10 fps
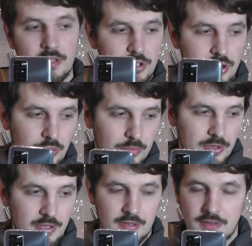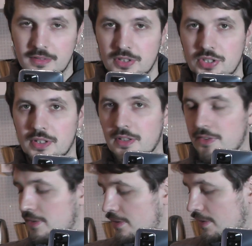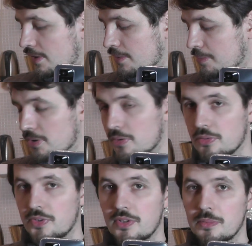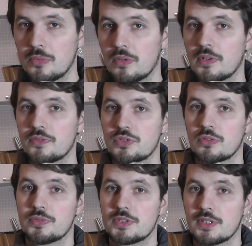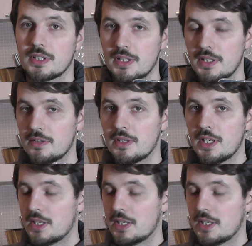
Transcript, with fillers: Лично у меня, начиная с Redmi Note 7, все в стекле